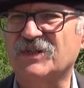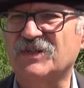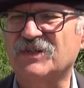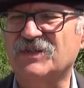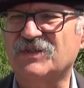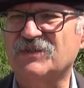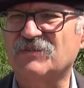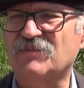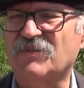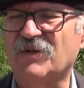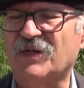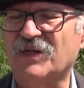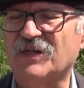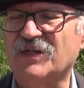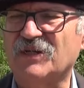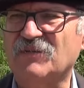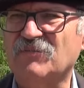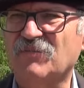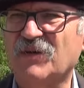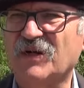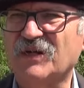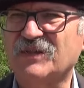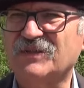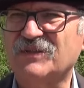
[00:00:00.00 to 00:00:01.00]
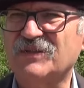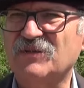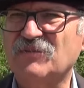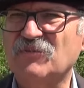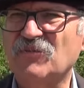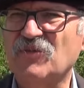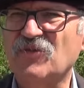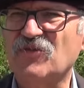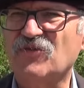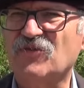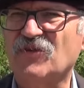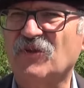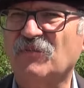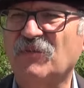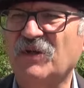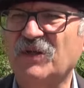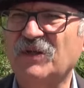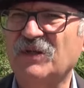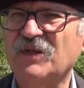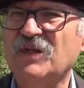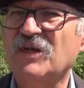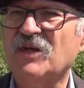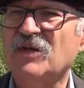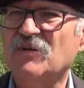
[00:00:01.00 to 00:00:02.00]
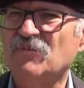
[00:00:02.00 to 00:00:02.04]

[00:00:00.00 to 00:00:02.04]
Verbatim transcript: itibariyle baktığımız zaman